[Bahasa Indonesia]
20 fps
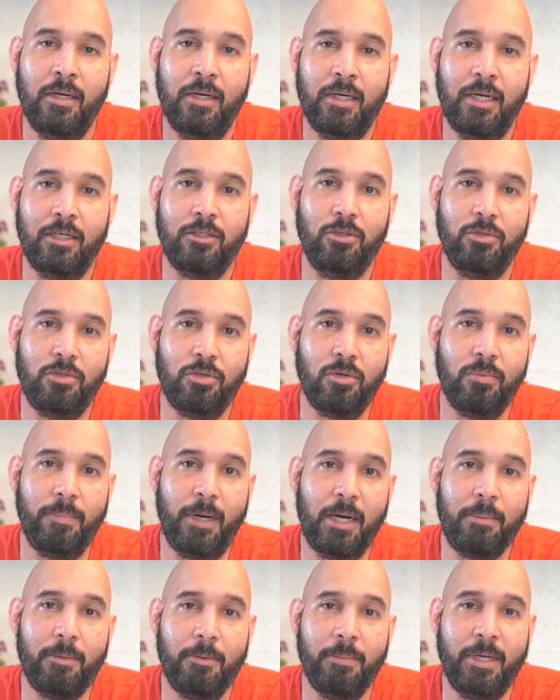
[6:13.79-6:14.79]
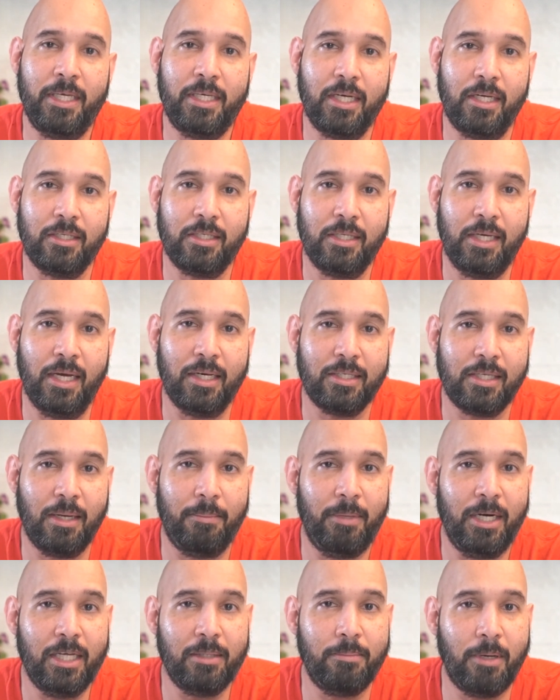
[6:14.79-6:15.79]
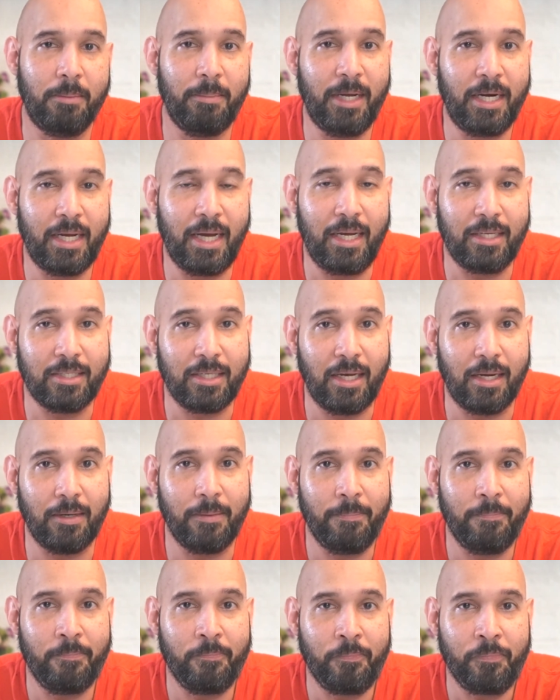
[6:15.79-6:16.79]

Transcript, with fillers: nah justru para pemain Chelsea yang saya melihat bermain kasar